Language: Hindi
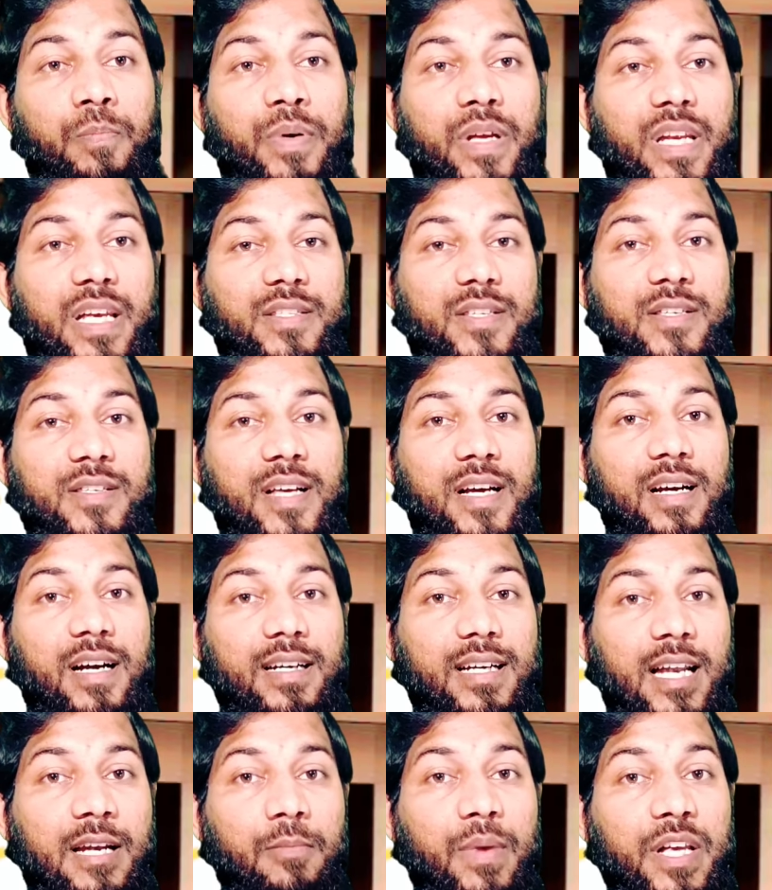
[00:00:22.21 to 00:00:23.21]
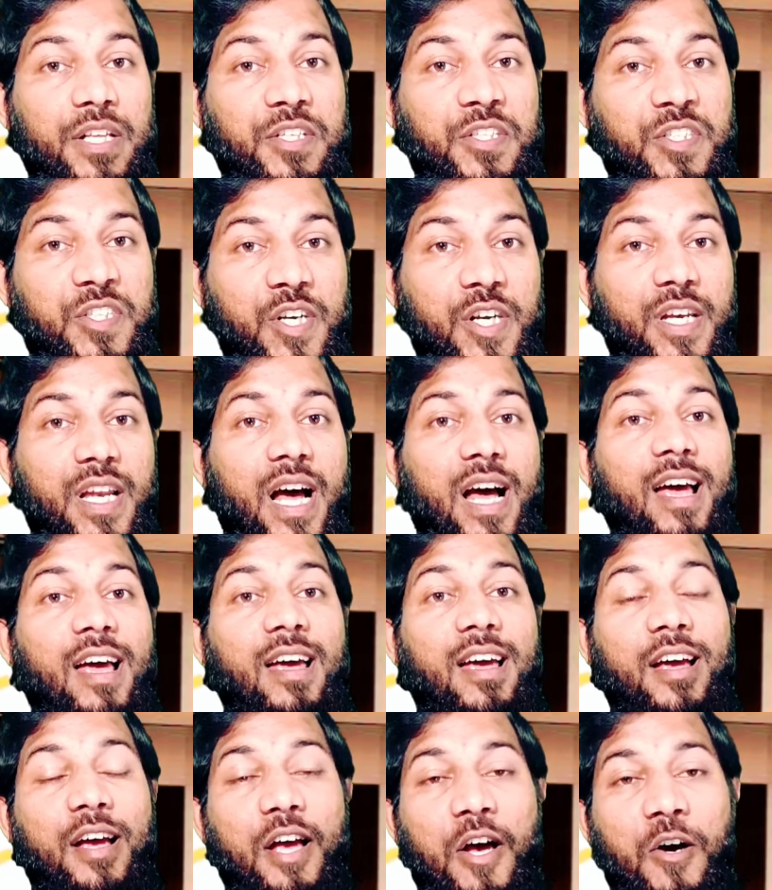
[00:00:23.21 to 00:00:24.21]
ब्रिक्स संगठन में चीन
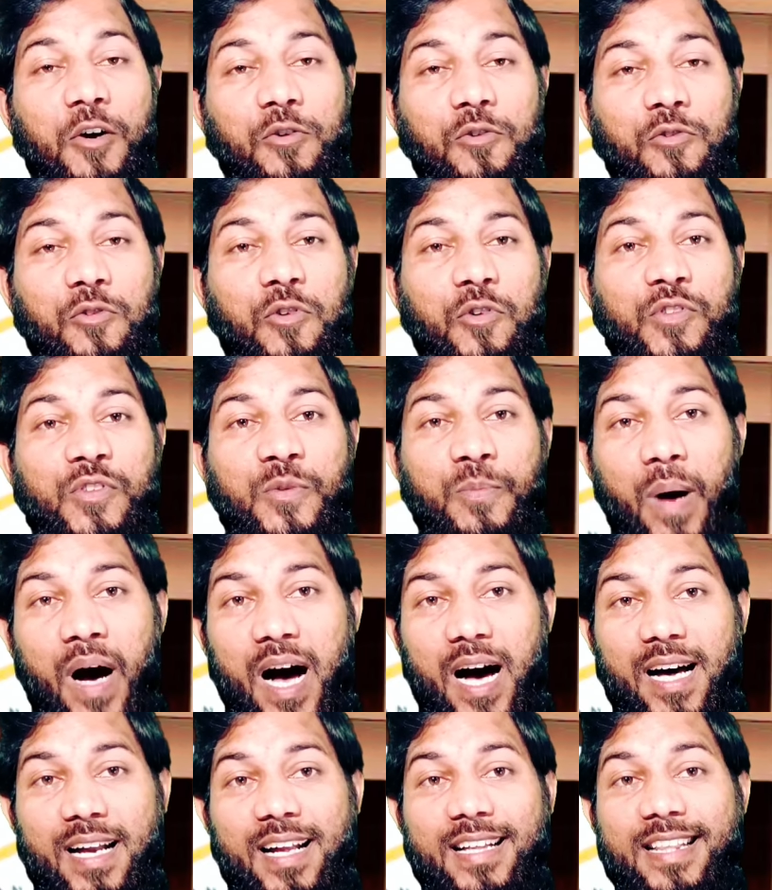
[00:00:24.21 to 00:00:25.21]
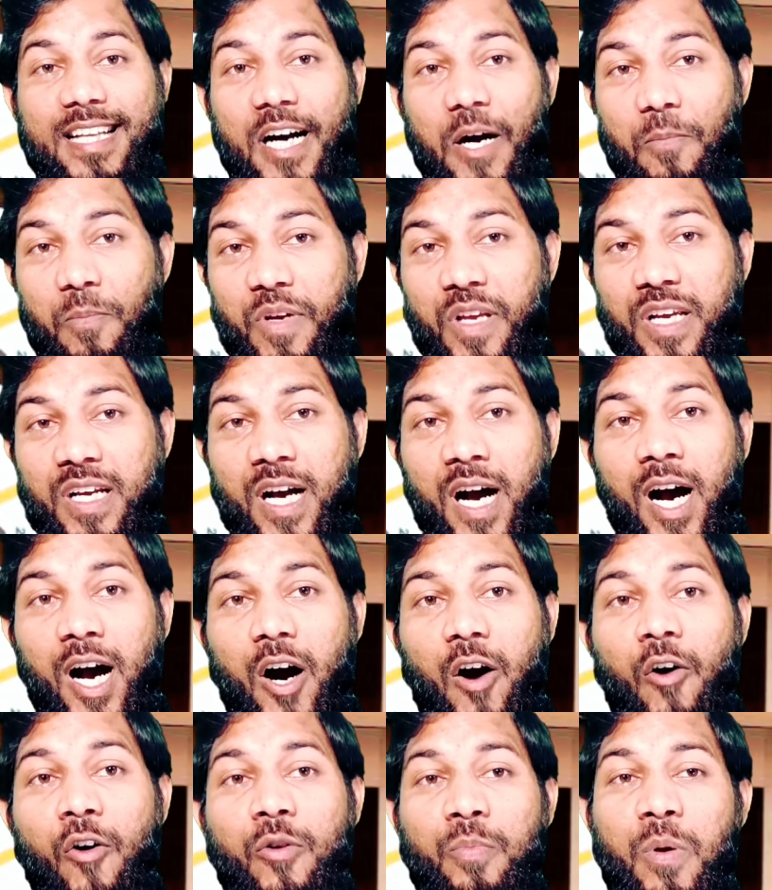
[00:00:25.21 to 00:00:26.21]
है रूस भारत अमरीका
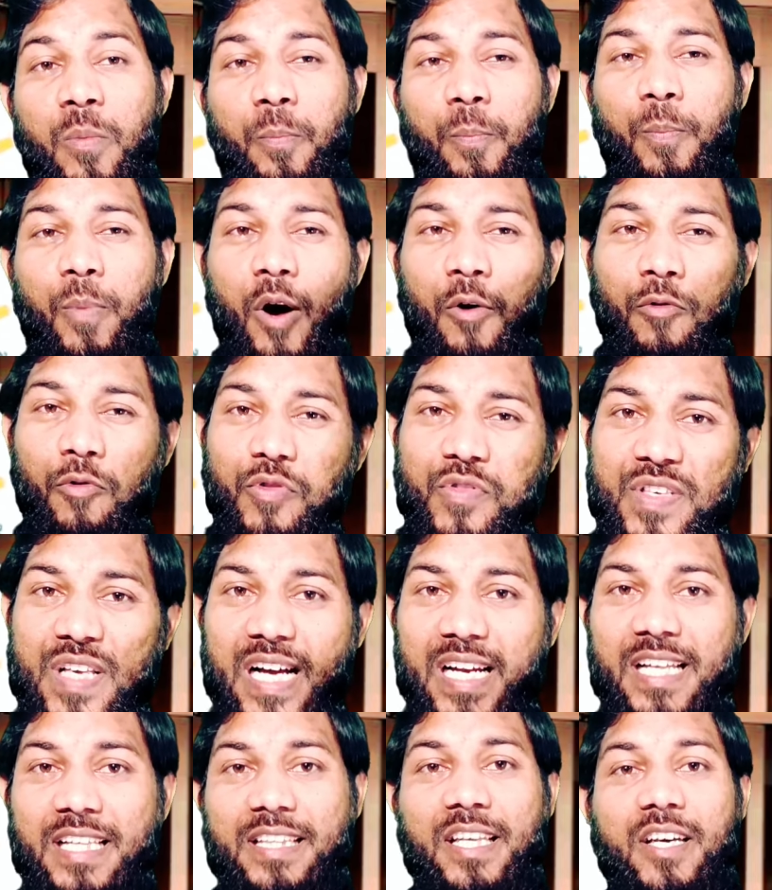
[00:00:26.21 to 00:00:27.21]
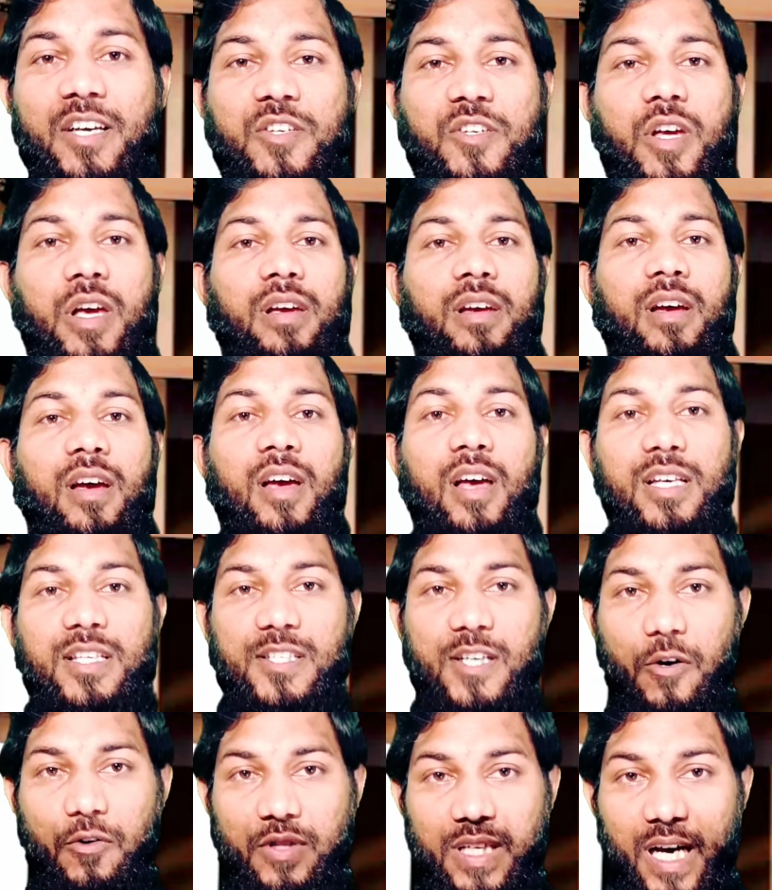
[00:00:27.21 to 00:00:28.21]
और भी बहुत सारे देश हैं
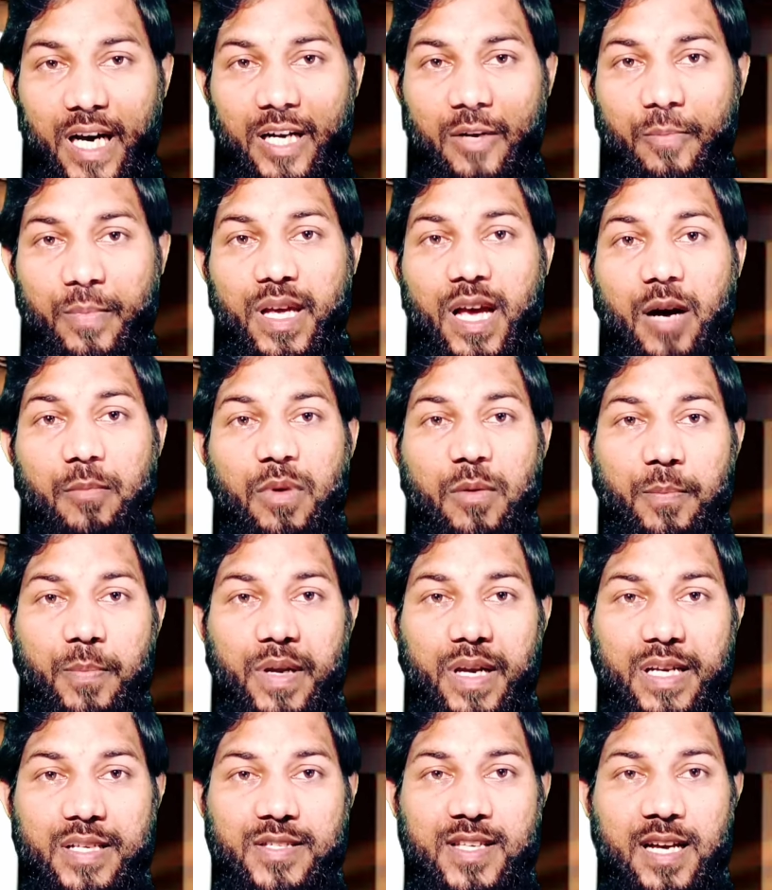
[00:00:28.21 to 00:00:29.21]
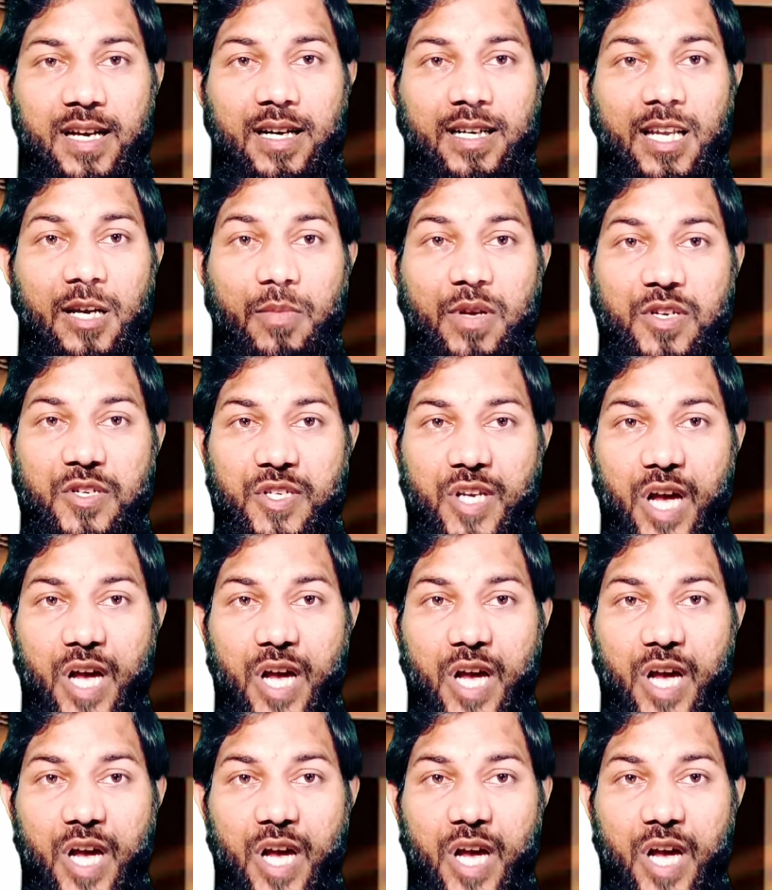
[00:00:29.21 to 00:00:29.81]
सऊदी अरबिया भी ब्रिक्स संगठन में